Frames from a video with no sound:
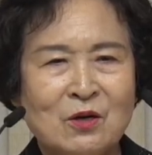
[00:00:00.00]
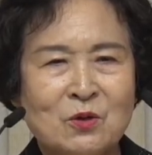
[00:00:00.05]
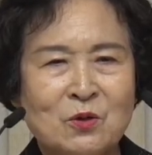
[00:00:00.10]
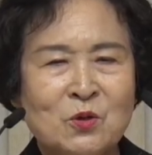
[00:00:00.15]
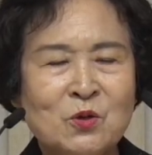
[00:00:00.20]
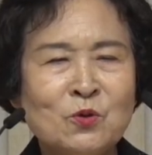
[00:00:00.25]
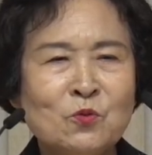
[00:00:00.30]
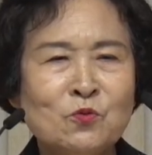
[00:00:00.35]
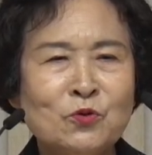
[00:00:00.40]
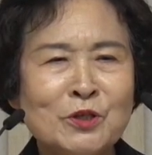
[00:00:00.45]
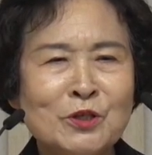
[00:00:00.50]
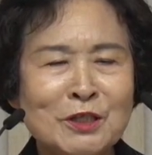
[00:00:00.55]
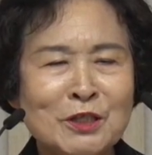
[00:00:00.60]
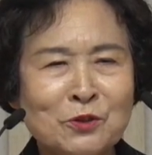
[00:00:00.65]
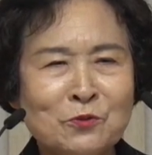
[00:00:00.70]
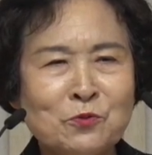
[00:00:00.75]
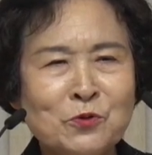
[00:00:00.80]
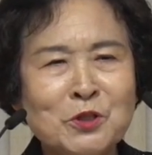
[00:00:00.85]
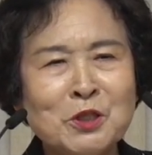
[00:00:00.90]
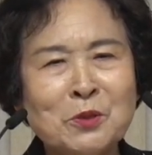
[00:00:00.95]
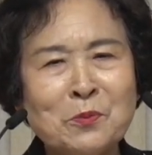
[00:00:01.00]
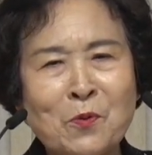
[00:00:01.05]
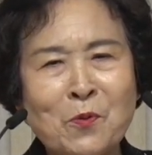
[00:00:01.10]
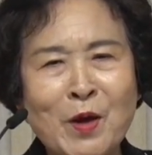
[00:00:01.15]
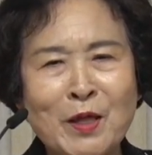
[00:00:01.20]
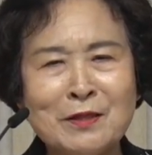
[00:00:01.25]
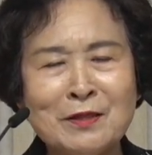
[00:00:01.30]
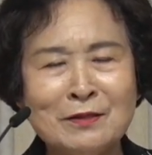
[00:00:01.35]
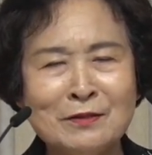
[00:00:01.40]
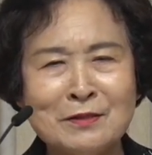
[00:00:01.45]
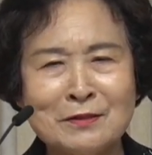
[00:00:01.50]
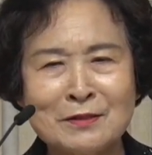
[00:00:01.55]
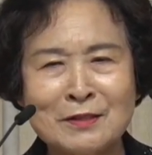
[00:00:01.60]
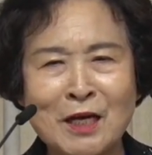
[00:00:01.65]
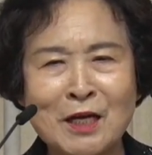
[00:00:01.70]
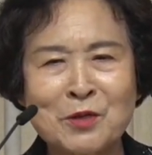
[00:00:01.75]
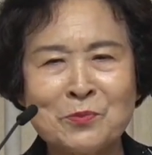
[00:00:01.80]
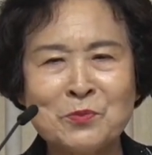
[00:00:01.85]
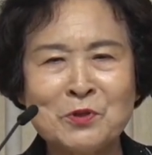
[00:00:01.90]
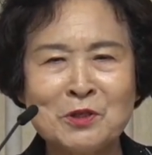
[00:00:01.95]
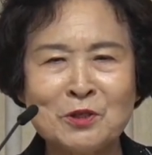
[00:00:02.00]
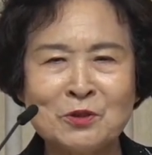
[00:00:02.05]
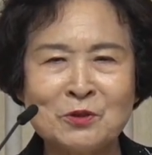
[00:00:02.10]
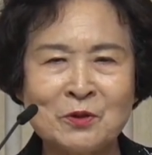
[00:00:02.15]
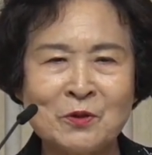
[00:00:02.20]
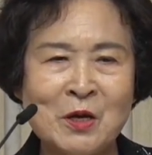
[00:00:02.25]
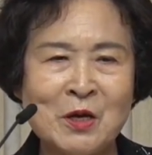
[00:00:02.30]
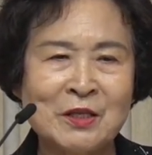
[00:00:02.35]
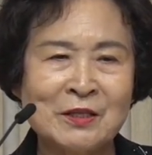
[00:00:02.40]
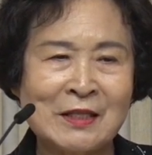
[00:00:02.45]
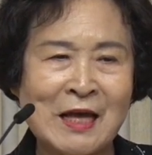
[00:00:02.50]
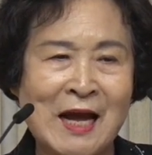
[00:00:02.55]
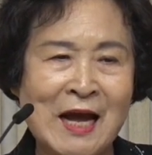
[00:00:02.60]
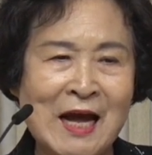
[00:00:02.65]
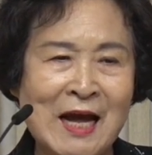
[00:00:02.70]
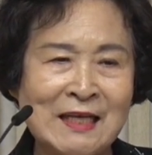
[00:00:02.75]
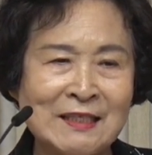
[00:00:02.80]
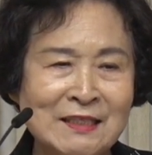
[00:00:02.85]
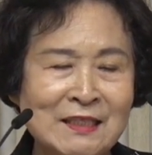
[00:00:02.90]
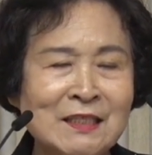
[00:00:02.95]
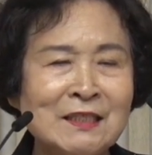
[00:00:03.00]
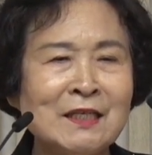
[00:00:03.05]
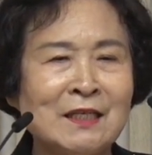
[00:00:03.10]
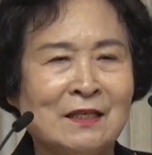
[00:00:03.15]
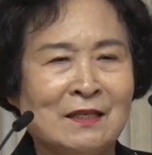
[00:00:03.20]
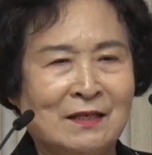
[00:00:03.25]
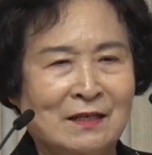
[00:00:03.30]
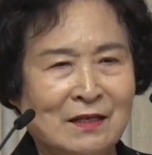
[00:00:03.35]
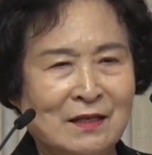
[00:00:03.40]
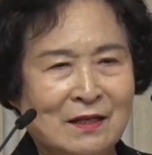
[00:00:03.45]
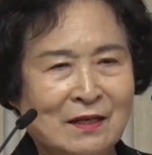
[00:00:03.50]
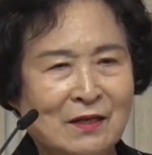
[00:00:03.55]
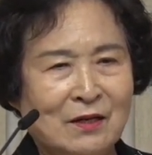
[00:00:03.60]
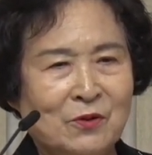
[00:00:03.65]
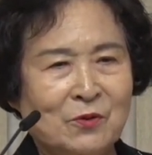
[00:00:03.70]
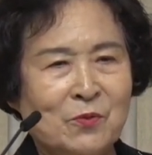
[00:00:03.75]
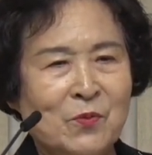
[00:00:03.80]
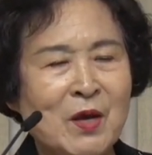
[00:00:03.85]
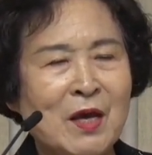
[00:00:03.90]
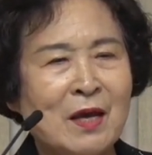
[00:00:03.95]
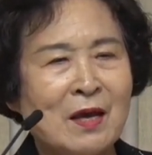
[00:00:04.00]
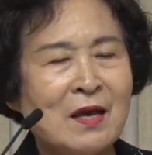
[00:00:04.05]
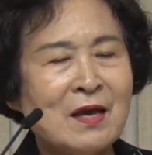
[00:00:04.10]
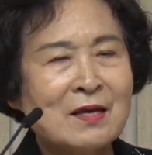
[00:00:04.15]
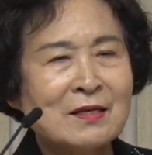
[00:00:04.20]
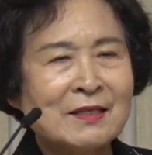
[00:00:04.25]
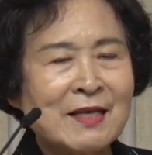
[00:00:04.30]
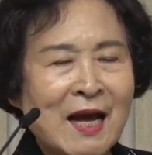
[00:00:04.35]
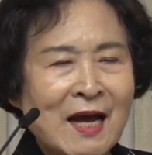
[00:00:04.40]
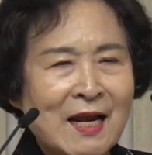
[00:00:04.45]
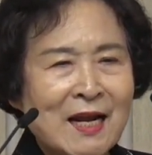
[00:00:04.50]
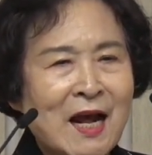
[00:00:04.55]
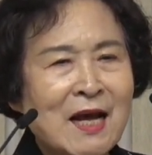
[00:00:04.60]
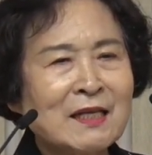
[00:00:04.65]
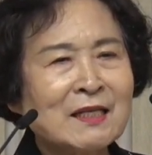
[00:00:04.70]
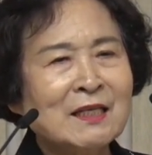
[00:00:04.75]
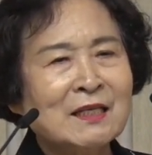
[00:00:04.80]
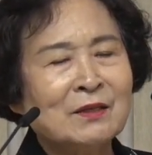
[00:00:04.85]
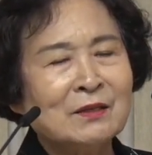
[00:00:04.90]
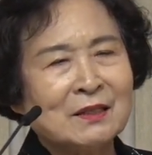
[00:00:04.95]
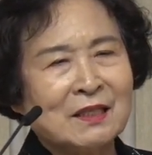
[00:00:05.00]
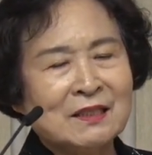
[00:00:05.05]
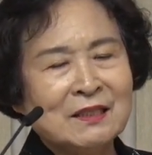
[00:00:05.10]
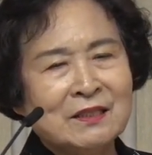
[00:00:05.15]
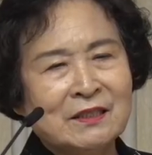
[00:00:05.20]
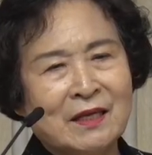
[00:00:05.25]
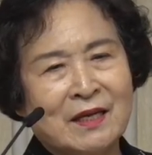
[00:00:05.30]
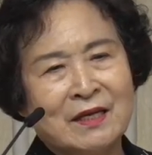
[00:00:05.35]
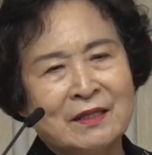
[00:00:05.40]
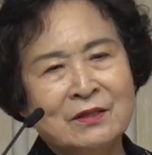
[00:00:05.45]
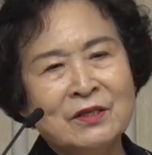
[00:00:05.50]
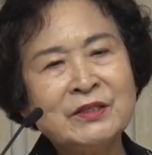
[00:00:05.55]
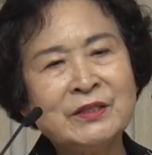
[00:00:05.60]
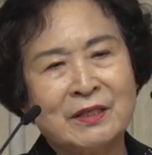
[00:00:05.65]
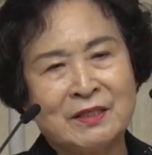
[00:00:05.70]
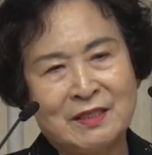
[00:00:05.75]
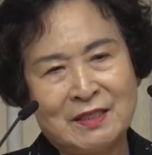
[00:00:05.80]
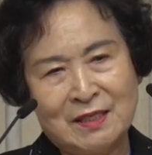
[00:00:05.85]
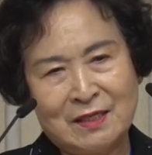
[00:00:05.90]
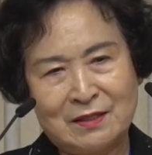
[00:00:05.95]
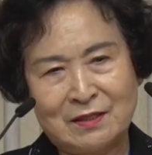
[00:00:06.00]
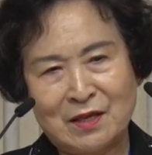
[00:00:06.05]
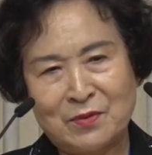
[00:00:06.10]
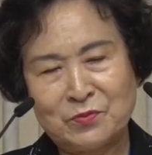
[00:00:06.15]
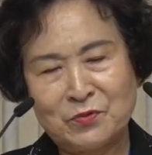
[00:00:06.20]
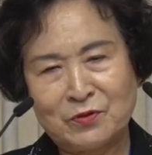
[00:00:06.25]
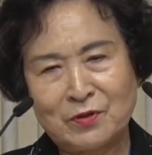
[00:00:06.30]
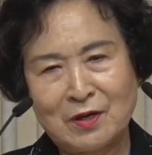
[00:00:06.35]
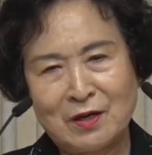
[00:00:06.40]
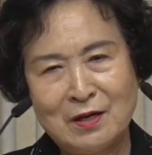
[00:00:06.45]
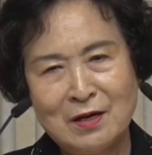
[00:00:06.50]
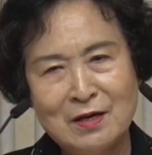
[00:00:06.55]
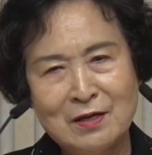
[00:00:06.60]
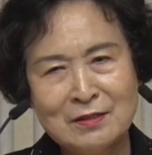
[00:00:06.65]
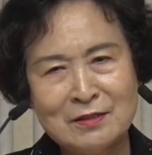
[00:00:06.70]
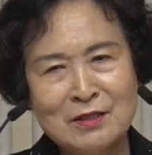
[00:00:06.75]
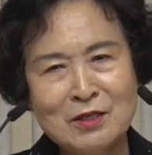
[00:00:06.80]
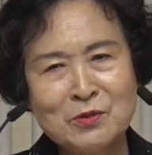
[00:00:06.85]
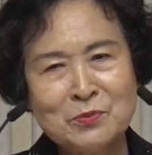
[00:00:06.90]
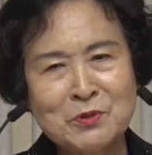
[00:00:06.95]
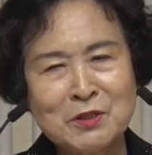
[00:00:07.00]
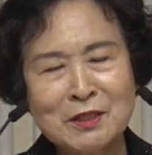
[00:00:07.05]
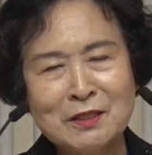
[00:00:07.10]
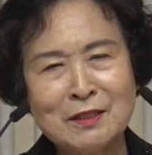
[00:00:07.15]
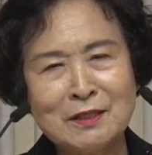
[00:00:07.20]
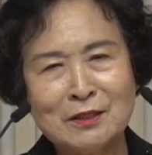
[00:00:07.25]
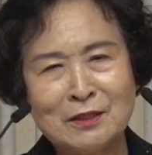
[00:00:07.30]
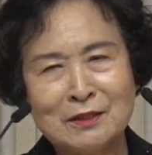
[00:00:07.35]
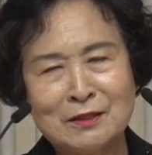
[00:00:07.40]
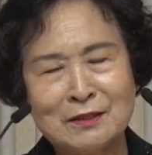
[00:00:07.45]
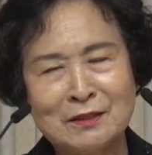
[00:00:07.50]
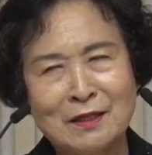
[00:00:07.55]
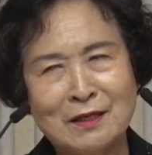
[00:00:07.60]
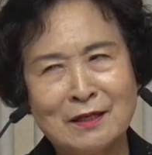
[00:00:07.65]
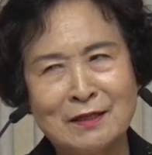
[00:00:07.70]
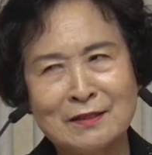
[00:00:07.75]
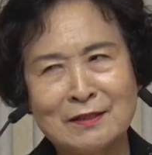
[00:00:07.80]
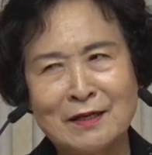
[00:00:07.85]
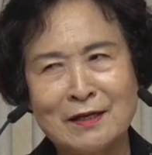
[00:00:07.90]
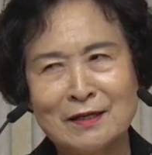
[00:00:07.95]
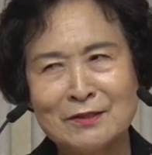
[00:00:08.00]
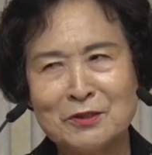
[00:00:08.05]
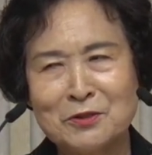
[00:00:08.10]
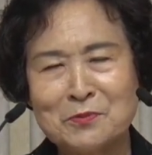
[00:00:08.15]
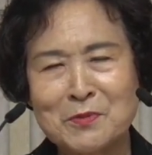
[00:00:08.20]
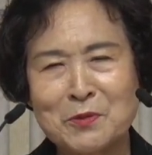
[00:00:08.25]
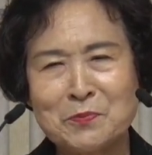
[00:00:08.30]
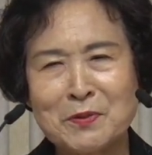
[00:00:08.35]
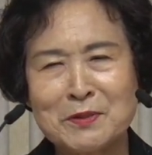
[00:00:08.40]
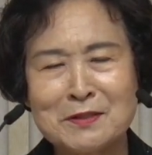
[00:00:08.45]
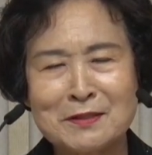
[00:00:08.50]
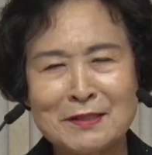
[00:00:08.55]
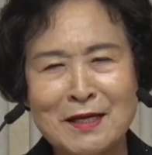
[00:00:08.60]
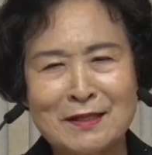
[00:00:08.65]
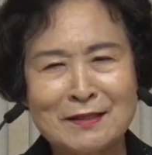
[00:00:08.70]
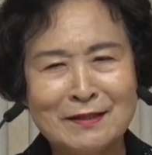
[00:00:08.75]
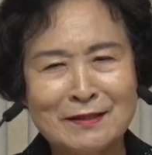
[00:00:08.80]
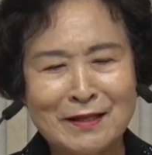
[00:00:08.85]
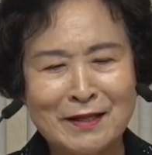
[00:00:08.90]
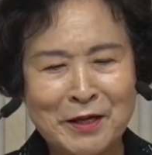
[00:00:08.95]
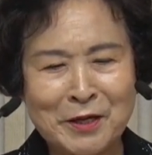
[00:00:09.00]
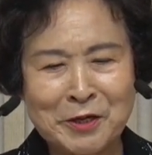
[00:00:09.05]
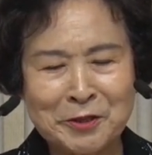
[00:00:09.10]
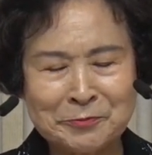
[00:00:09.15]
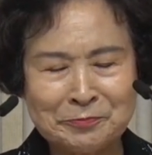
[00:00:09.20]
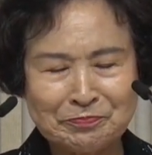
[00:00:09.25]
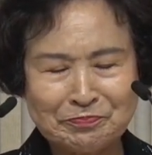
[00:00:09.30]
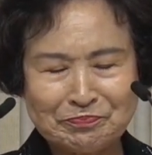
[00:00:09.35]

그건 우리, 우리 집에 왔는 사람들은 당연히 왜 사랑이 그들에게 느껴지기 때문에 지금 저희 집에 제가 지금 아파트 사는데